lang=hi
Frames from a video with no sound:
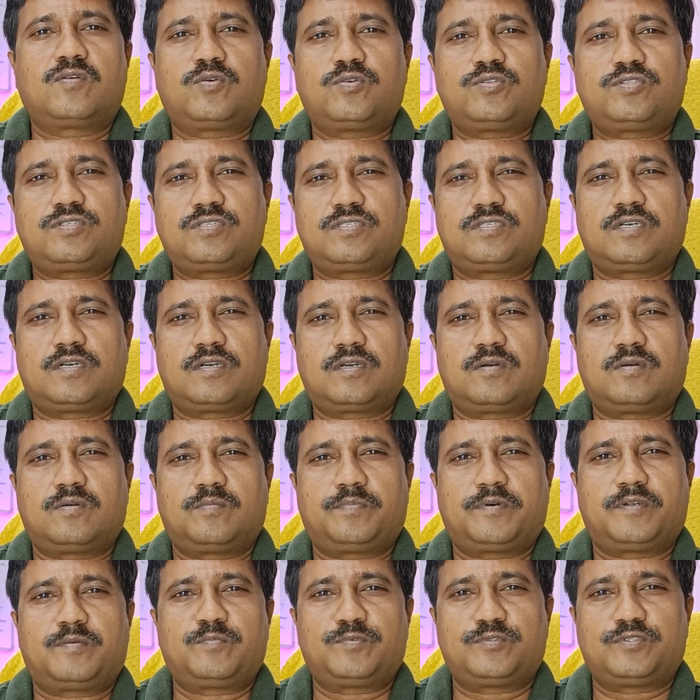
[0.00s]
कुछ जगहों
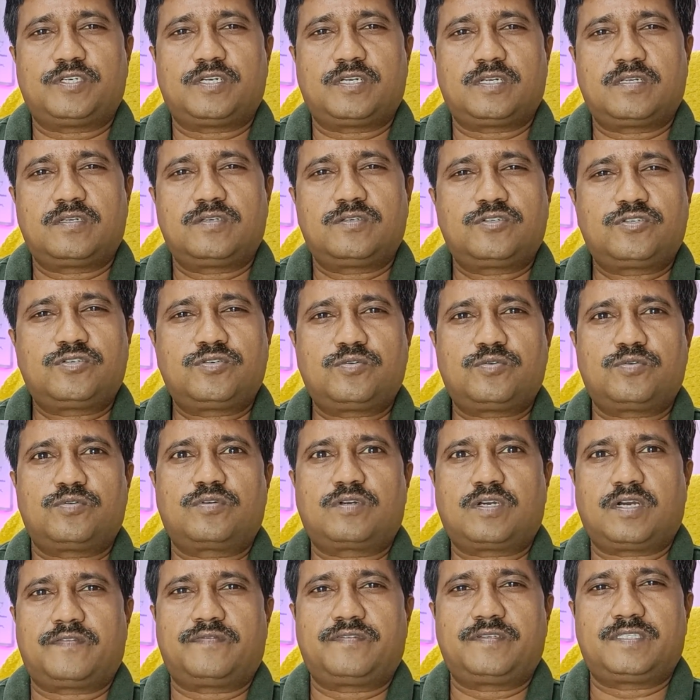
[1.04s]
पर मुझे
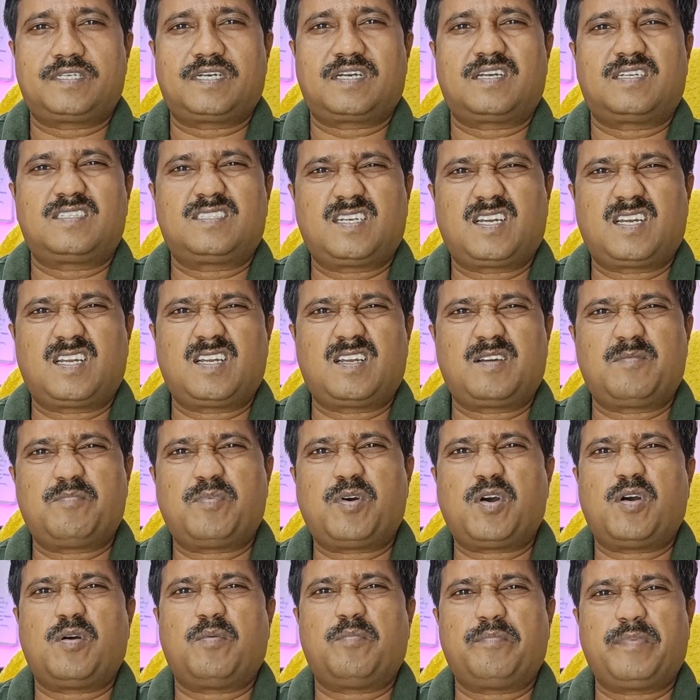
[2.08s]
शोर काफ़ी जगह जहाँ
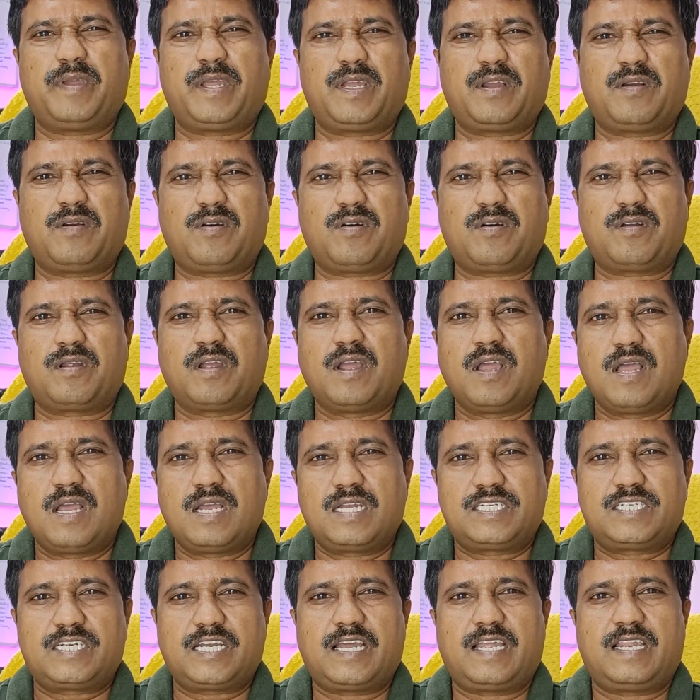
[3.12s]
बॉम्बिंग और
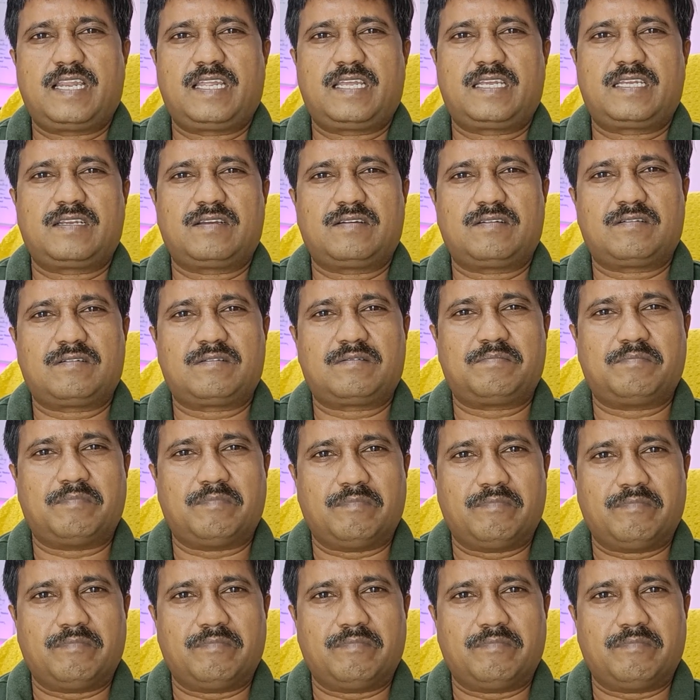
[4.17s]
शैलिंग और